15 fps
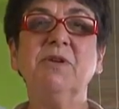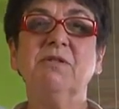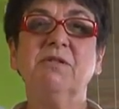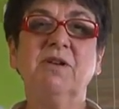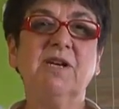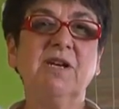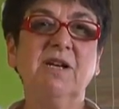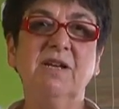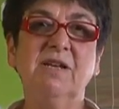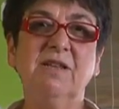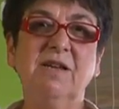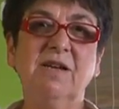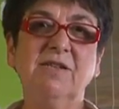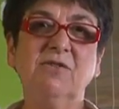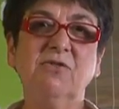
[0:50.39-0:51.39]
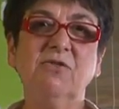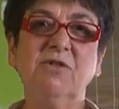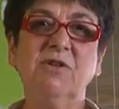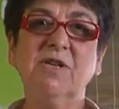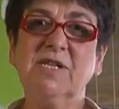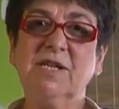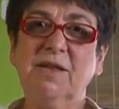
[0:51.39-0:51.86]
pero en realidad
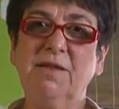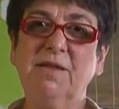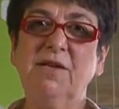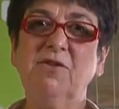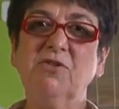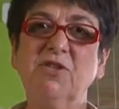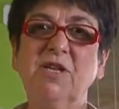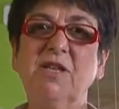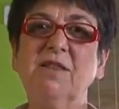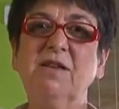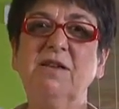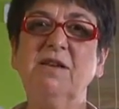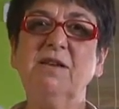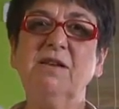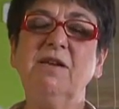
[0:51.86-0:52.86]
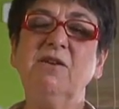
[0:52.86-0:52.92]
son sencillos de hacer